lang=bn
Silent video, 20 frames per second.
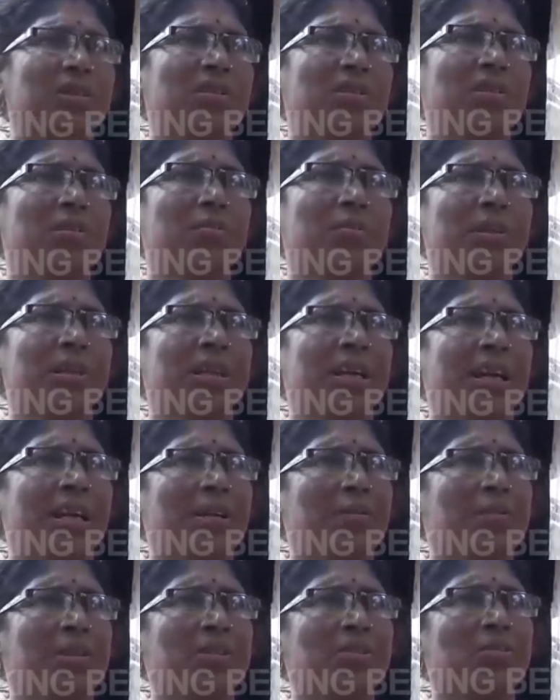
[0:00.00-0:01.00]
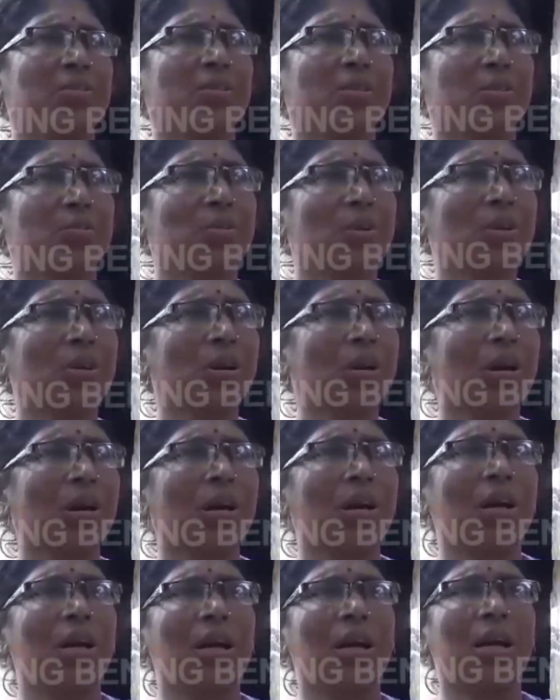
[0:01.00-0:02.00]
এরকম মেয়ে আট মাস গর্ভ
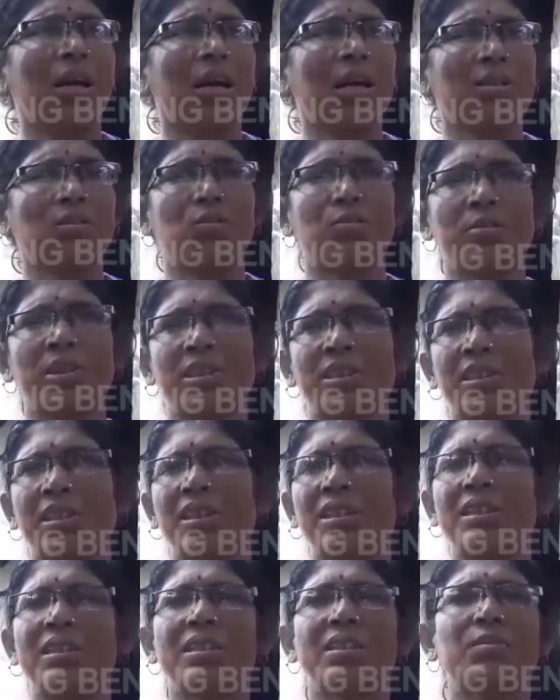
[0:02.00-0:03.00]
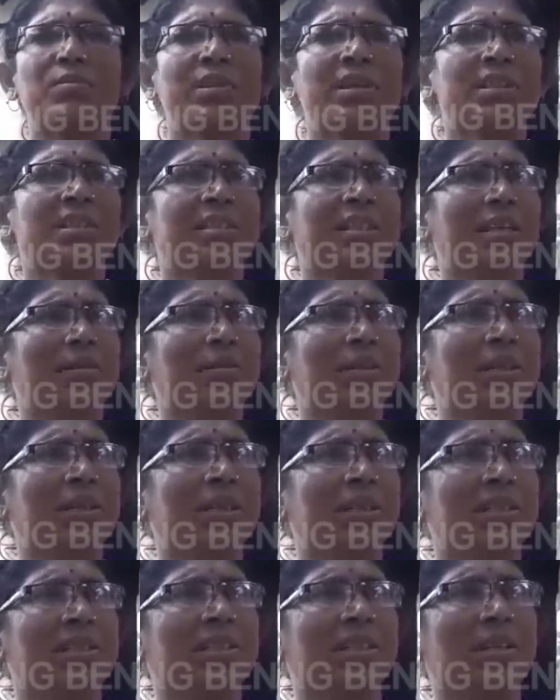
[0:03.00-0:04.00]
আর তোমার ছেলে তিনবার চারবার
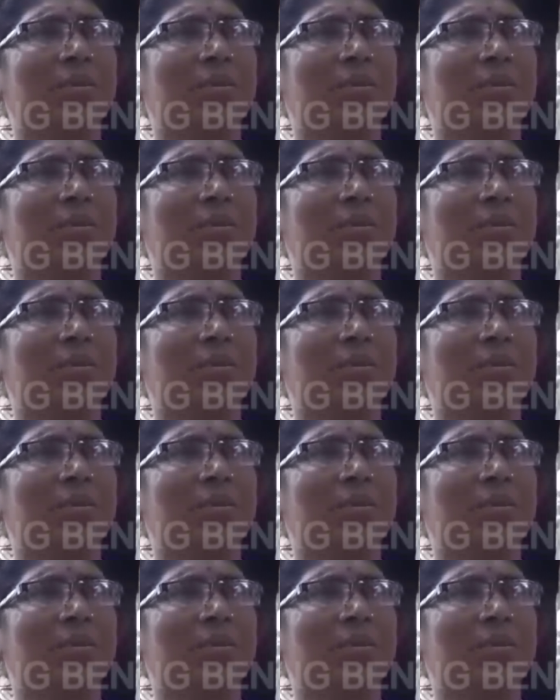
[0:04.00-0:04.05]
গেছে